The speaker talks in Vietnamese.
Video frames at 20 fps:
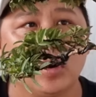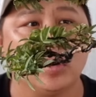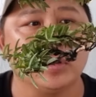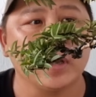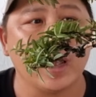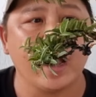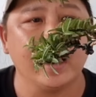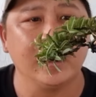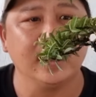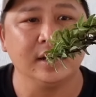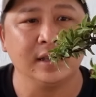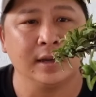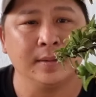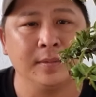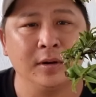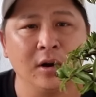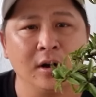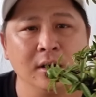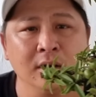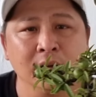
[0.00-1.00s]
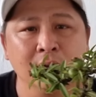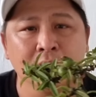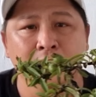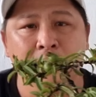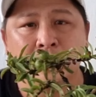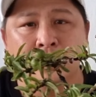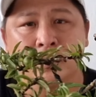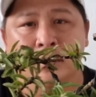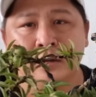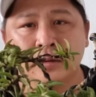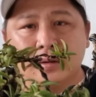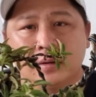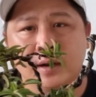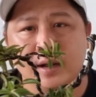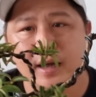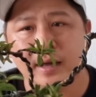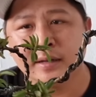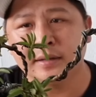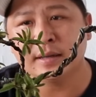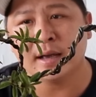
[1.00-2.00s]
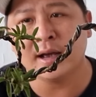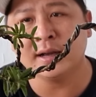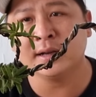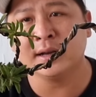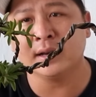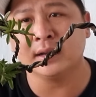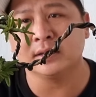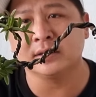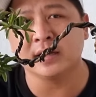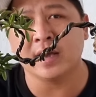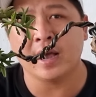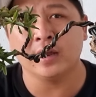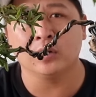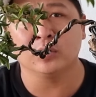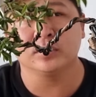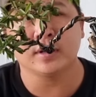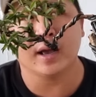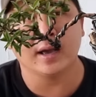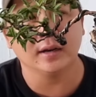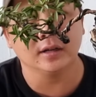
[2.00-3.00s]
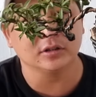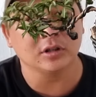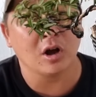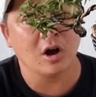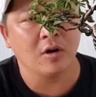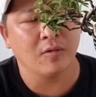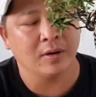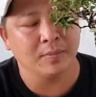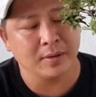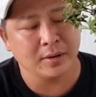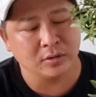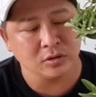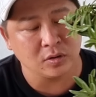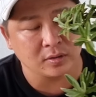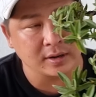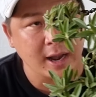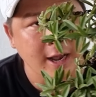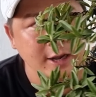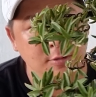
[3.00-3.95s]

trái hết rồi nha bà con. Đây trái rất là sai luôn, trái nó to khoảng bằng cái nhột cái